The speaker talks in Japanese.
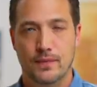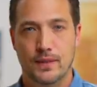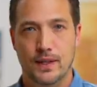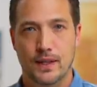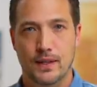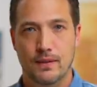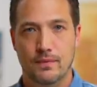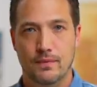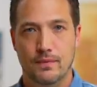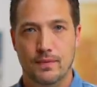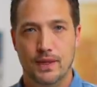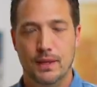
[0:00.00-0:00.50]

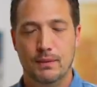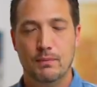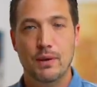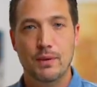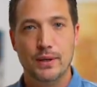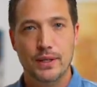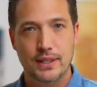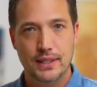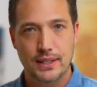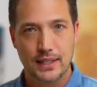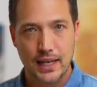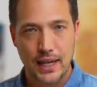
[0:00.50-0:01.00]
ね、今
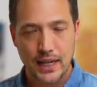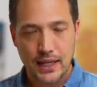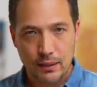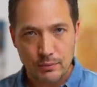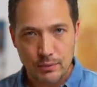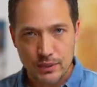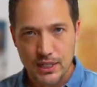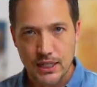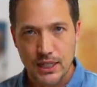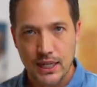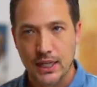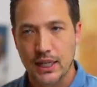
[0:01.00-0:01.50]
は辛いか
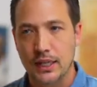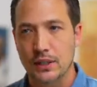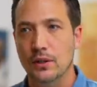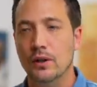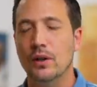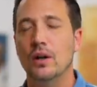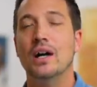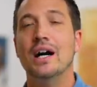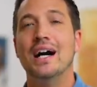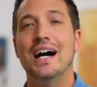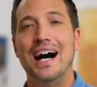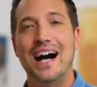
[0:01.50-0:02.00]
もしれないけ
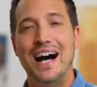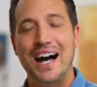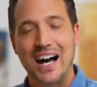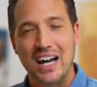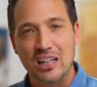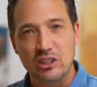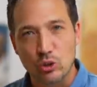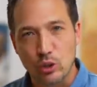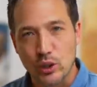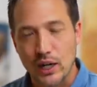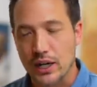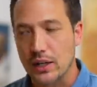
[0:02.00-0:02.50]
ど、
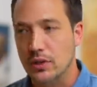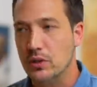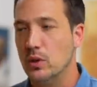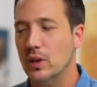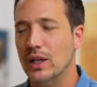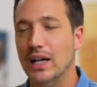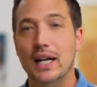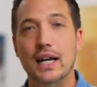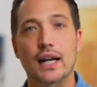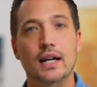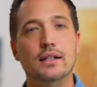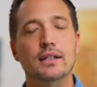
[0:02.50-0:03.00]
後からそ
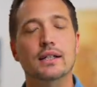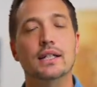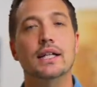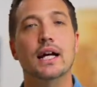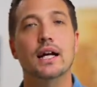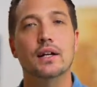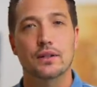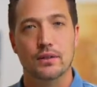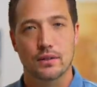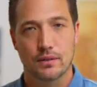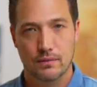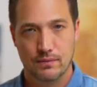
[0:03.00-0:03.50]
れが楽に
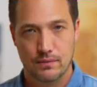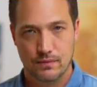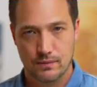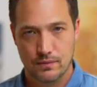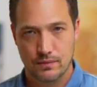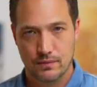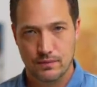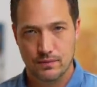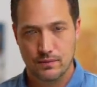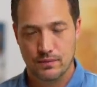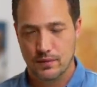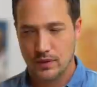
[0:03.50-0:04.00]
なる。
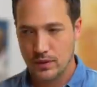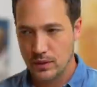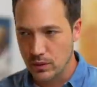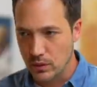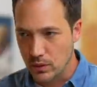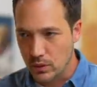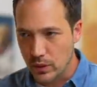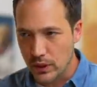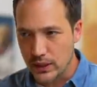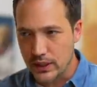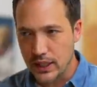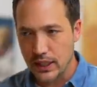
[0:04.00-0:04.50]

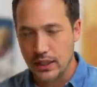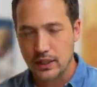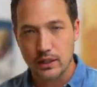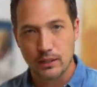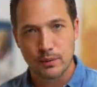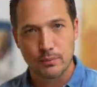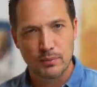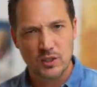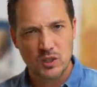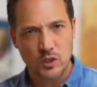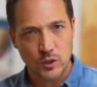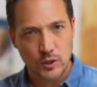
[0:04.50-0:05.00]
動いてい
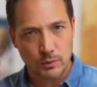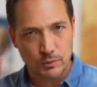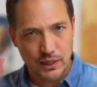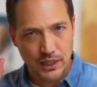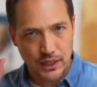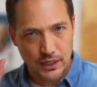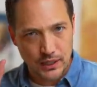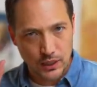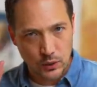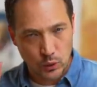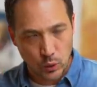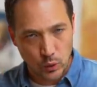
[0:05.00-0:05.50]
く、ビジョンに向
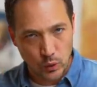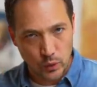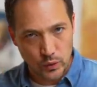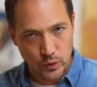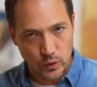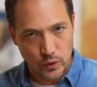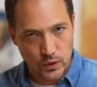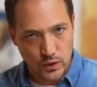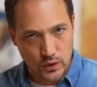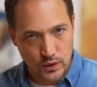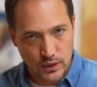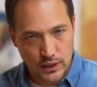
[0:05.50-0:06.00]
かって行
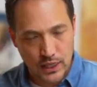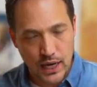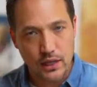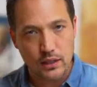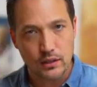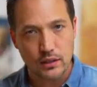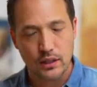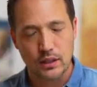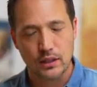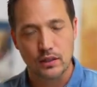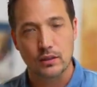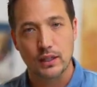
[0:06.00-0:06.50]
動を続け
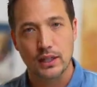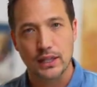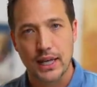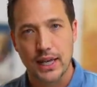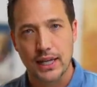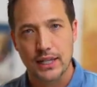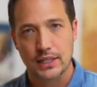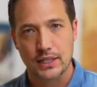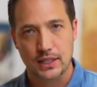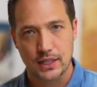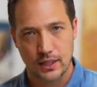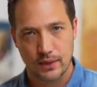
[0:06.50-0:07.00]
るっていうのが
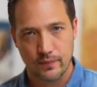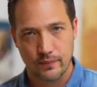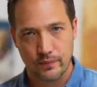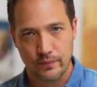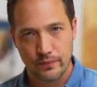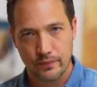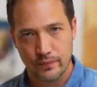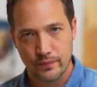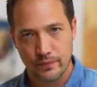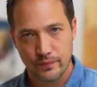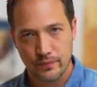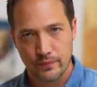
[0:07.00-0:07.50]
第一。
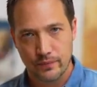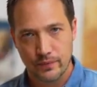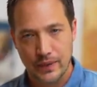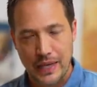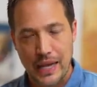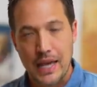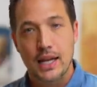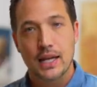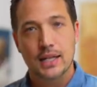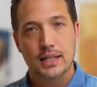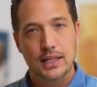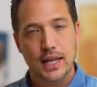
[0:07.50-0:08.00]

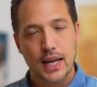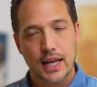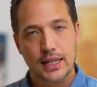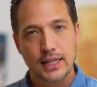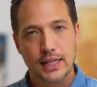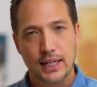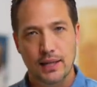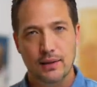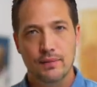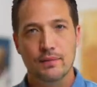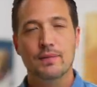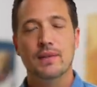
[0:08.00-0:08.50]
第
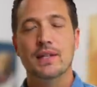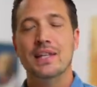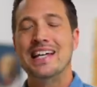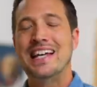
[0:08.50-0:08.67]
二、